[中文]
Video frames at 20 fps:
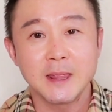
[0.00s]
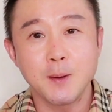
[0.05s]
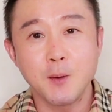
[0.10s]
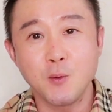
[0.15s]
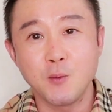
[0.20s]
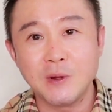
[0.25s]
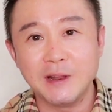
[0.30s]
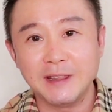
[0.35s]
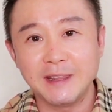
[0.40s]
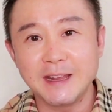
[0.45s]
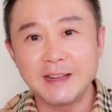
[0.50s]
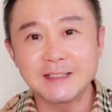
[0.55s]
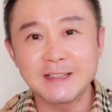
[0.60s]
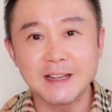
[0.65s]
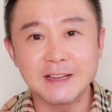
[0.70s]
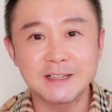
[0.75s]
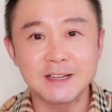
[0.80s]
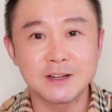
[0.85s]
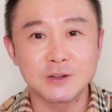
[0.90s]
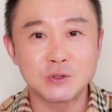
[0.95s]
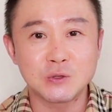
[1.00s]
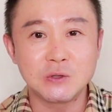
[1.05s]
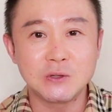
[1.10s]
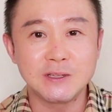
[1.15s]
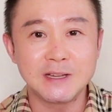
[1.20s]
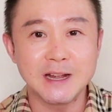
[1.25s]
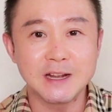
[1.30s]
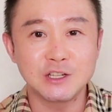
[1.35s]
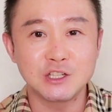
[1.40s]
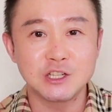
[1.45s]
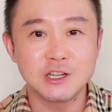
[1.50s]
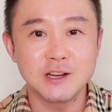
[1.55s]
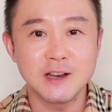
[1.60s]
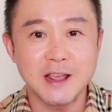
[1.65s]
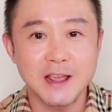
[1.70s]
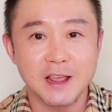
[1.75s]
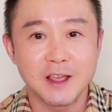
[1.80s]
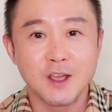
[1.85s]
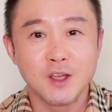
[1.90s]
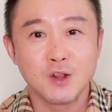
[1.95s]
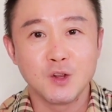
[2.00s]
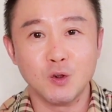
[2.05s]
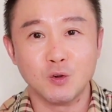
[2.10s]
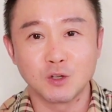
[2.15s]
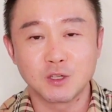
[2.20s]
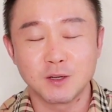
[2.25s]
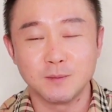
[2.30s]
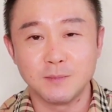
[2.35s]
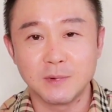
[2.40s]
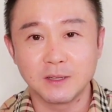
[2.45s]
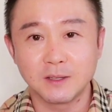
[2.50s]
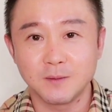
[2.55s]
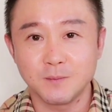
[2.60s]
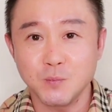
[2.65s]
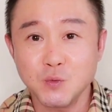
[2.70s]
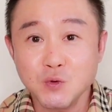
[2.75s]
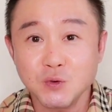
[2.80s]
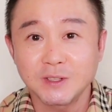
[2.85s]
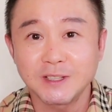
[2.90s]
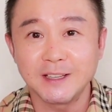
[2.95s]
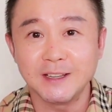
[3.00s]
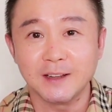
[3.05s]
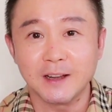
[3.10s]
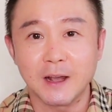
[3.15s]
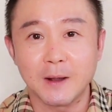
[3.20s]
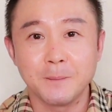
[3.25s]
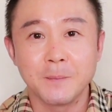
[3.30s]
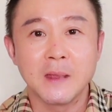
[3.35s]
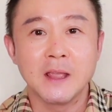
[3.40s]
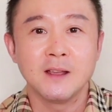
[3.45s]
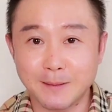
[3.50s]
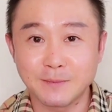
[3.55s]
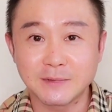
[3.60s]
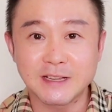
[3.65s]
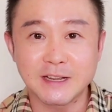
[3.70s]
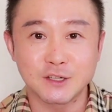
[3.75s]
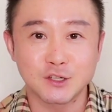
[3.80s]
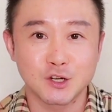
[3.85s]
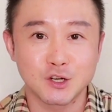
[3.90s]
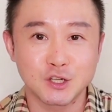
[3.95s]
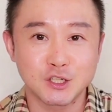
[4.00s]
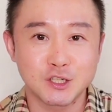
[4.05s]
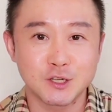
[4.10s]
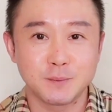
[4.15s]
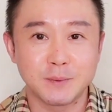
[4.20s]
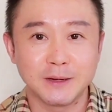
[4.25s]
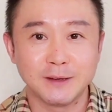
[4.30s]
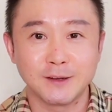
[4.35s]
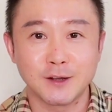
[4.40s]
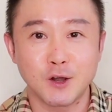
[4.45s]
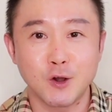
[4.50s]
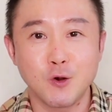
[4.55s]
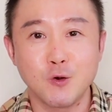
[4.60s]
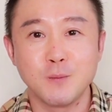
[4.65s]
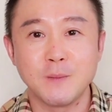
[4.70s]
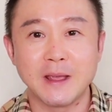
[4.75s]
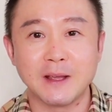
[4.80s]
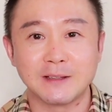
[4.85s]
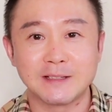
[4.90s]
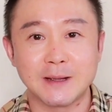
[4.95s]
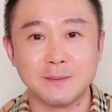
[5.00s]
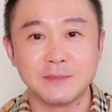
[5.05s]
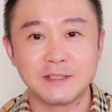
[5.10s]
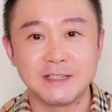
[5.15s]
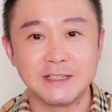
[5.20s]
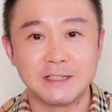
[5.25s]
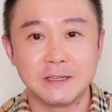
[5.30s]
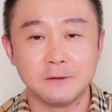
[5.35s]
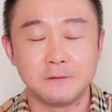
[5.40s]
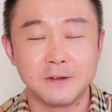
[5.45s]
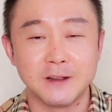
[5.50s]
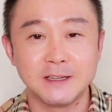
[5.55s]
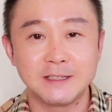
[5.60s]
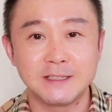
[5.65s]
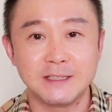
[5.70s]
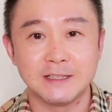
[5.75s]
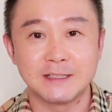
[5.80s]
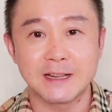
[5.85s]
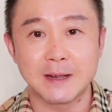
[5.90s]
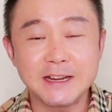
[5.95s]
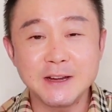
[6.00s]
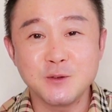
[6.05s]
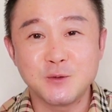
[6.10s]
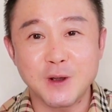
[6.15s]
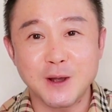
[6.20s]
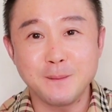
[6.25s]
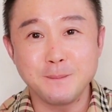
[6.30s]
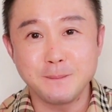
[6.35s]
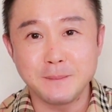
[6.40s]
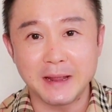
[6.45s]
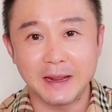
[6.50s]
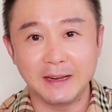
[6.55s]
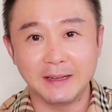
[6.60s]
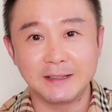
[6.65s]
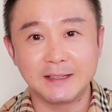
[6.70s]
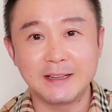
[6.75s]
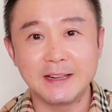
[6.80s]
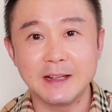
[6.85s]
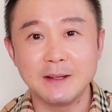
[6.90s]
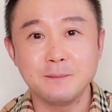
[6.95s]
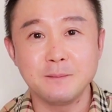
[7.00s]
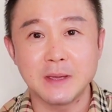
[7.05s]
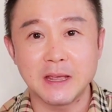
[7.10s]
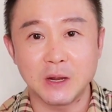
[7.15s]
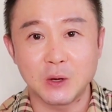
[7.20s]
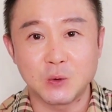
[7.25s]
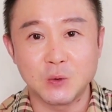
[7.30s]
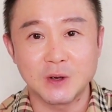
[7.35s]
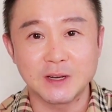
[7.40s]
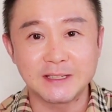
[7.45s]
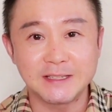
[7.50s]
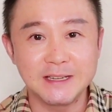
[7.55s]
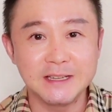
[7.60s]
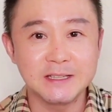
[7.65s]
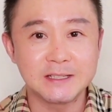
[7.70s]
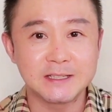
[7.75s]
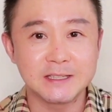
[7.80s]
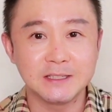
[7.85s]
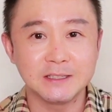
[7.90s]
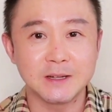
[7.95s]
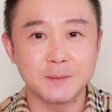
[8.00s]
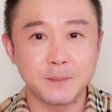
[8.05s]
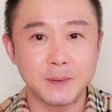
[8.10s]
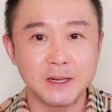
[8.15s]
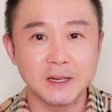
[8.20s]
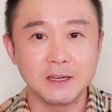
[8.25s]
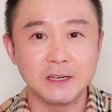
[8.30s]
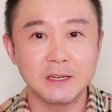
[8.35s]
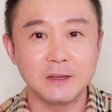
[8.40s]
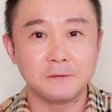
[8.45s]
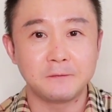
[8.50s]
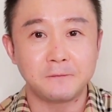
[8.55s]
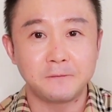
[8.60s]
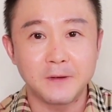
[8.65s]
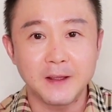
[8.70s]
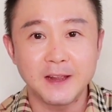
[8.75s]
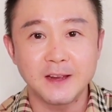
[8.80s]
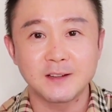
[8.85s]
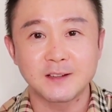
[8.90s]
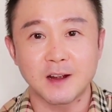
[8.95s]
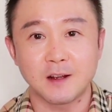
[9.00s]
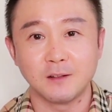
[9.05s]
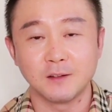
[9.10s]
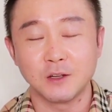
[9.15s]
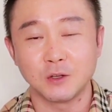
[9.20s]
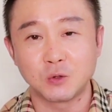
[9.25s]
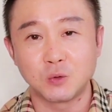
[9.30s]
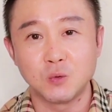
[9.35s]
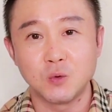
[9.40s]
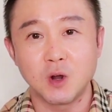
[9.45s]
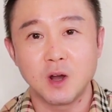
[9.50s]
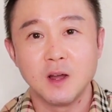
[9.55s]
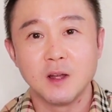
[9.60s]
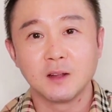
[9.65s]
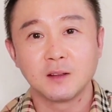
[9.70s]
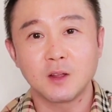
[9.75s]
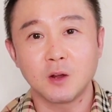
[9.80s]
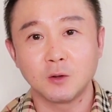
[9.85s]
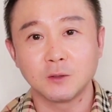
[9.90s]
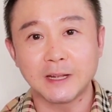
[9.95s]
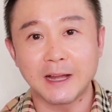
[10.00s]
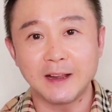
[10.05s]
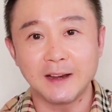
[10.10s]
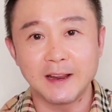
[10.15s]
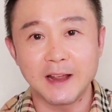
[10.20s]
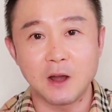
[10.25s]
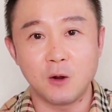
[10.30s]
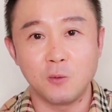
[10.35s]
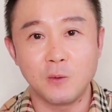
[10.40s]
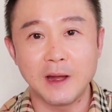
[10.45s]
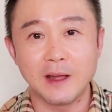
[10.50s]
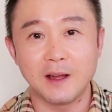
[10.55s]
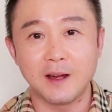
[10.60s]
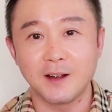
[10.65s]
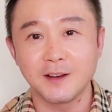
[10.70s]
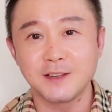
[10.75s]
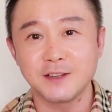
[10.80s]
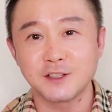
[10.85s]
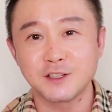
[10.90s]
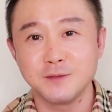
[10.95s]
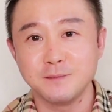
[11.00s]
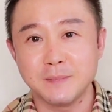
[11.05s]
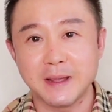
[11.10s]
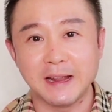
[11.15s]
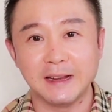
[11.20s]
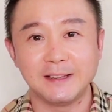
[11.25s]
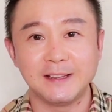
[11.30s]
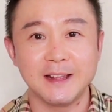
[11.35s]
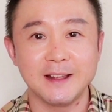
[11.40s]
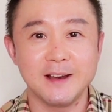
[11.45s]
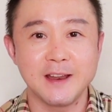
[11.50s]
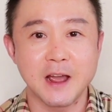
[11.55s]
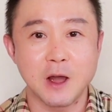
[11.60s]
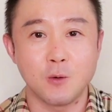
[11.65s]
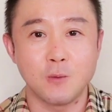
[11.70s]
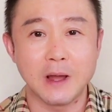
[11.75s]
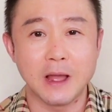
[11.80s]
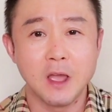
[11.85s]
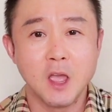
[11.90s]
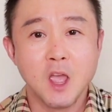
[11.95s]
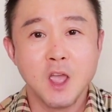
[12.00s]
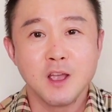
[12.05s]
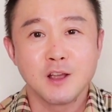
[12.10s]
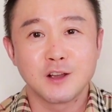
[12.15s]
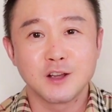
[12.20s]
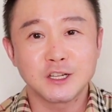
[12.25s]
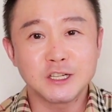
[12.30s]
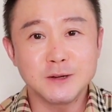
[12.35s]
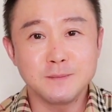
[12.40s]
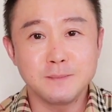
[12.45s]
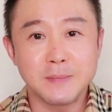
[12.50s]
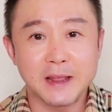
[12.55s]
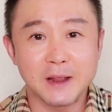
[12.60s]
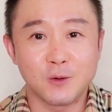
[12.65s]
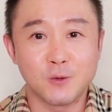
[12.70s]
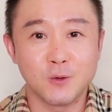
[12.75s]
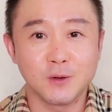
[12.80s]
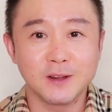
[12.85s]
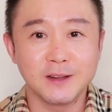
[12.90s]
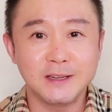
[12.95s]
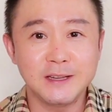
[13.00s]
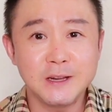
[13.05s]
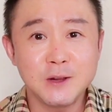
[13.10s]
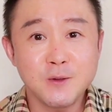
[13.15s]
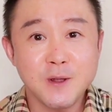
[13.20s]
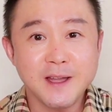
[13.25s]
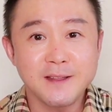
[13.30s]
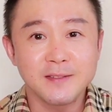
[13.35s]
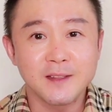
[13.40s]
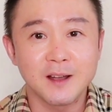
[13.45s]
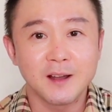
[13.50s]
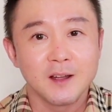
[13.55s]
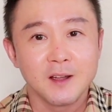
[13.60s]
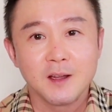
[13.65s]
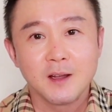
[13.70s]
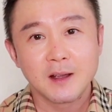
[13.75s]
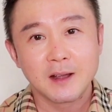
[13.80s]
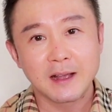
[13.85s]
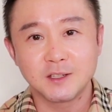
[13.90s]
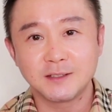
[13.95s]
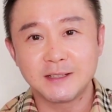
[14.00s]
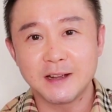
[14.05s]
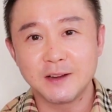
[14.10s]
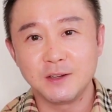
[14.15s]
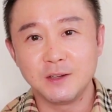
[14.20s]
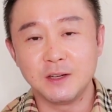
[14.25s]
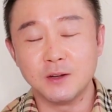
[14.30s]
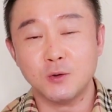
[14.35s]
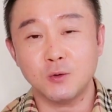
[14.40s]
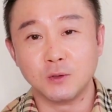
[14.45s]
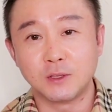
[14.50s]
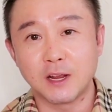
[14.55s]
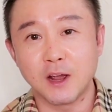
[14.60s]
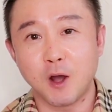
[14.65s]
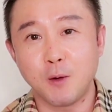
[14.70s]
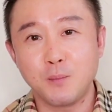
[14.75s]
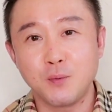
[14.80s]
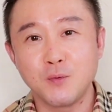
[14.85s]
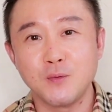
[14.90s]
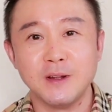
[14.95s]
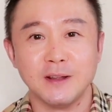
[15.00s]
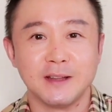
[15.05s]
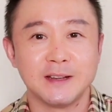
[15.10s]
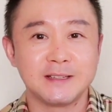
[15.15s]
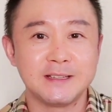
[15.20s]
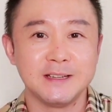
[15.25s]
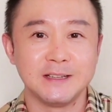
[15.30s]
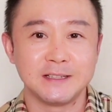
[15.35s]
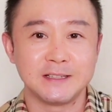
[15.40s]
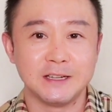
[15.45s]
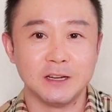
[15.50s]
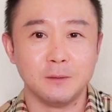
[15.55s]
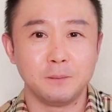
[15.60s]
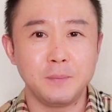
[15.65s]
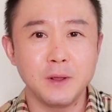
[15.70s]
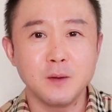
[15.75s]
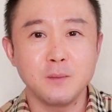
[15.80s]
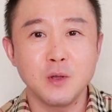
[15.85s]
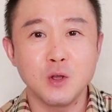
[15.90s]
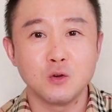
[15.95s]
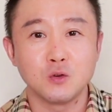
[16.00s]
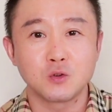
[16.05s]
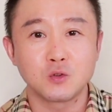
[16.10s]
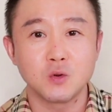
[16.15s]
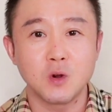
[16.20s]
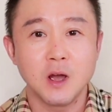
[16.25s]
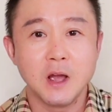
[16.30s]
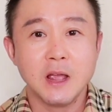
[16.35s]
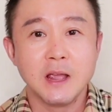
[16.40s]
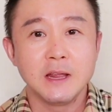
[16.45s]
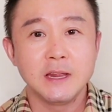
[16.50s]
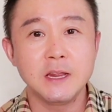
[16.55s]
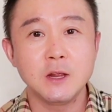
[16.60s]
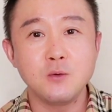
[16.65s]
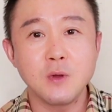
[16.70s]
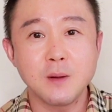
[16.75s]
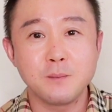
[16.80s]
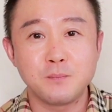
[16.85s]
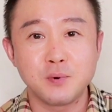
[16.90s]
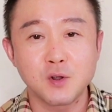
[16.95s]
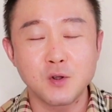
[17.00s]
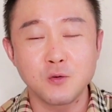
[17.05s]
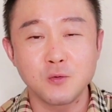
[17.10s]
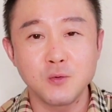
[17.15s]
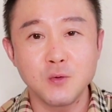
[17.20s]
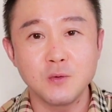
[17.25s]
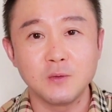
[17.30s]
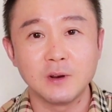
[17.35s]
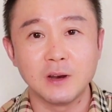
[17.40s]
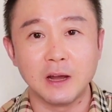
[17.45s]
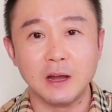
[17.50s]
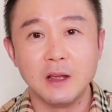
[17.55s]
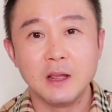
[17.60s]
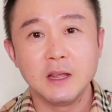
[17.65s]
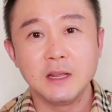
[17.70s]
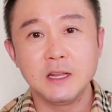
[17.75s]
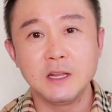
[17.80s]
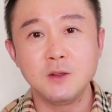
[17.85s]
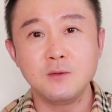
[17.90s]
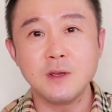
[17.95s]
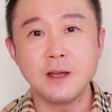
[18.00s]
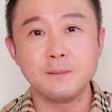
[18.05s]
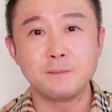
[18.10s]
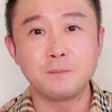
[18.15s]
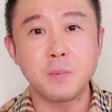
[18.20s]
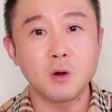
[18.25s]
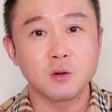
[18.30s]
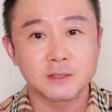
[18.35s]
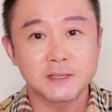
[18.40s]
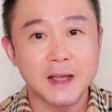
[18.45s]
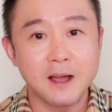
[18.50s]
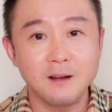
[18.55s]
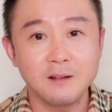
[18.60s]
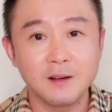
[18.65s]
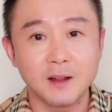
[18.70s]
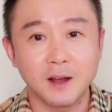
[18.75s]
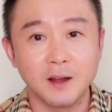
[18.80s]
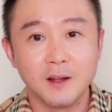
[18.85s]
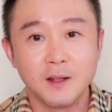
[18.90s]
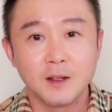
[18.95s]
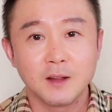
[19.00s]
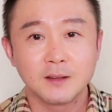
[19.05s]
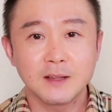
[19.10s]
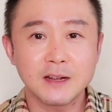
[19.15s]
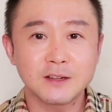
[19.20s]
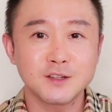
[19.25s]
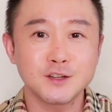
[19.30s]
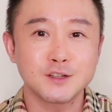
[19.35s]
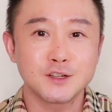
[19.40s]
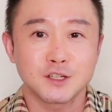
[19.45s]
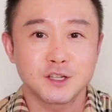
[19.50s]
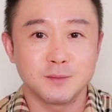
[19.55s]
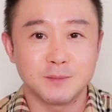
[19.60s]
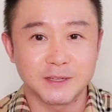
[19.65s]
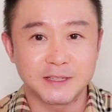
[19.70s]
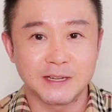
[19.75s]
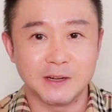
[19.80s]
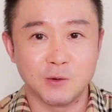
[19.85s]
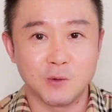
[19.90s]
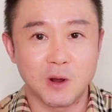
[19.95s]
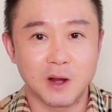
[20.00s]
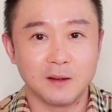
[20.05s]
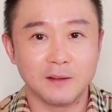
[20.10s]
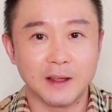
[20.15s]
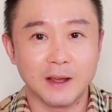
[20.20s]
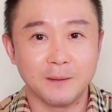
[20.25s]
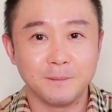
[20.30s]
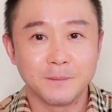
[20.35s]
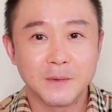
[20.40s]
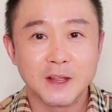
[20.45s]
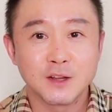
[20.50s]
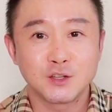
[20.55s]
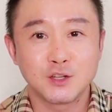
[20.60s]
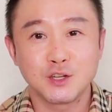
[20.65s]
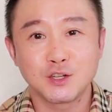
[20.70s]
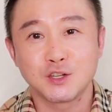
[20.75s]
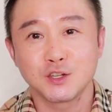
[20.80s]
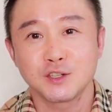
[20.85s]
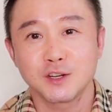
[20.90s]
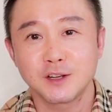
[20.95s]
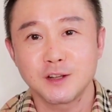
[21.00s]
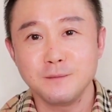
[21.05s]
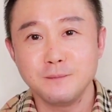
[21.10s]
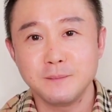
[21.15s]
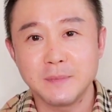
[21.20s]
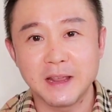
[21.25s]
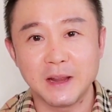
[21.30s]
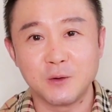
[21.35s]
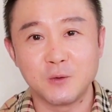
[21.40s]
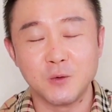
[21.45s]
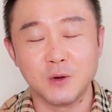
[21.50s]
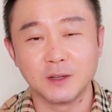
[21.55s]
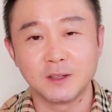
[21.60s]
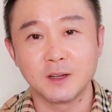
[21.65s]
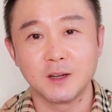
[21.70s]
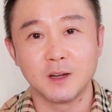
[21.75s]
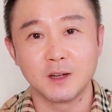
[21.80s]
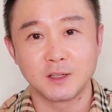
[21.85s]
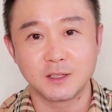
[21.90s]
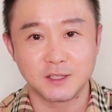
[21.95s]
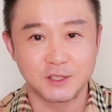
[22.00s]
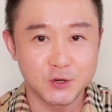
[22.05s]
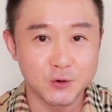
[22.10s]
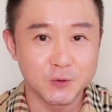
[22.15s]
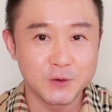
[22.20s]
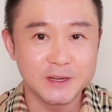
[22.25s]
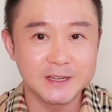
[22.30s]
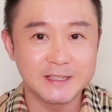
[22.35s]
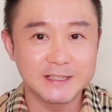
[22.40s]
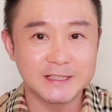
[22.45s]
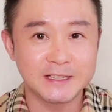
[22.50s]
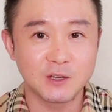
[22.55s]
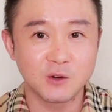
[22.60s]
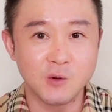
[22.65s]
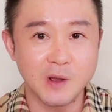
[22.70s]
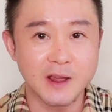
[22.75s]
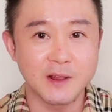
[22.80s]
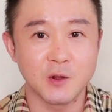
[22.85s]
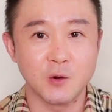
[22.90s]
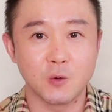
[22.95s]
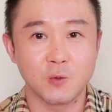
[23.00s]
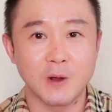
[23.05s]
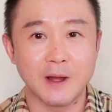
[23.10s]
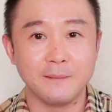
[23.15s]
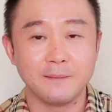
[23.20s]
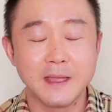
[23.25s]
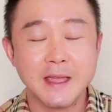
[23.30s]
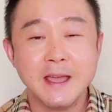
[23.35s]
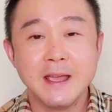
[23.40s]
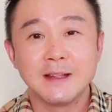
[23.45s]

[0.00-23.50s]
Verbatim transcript: 那么稳定在这个区间之内有什么目的呢？咱们在这个视频的后面咱们进行分析。尽管每天美国新增的病例非常的多，到达两万，而且是每天两万，可是美国的医院呢是在有条不紊的进行，并没有说医院不够用了，医院爆仓了。那这是什么情况呢？其实这跟美国的就医习惯有关。